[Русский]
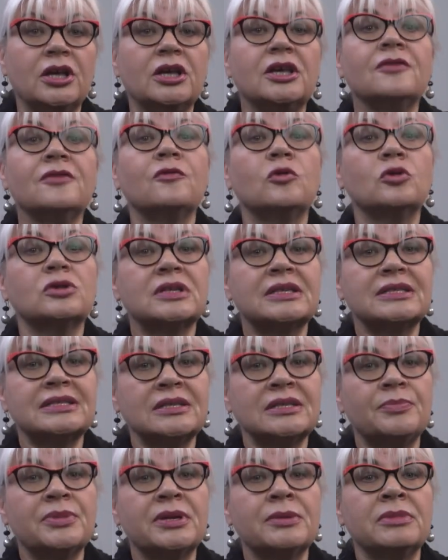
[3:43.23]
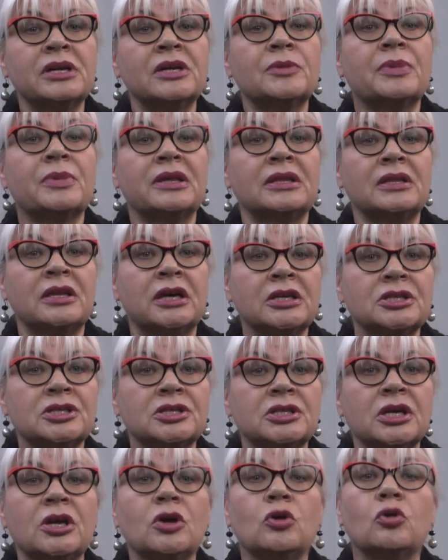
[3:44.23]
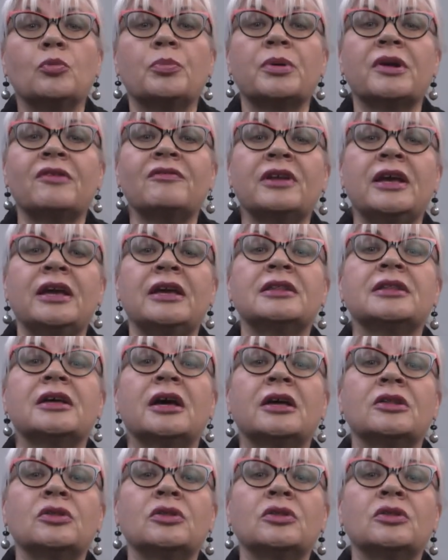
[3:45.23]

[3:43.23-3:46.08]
И в отрасли прямых продаж управляет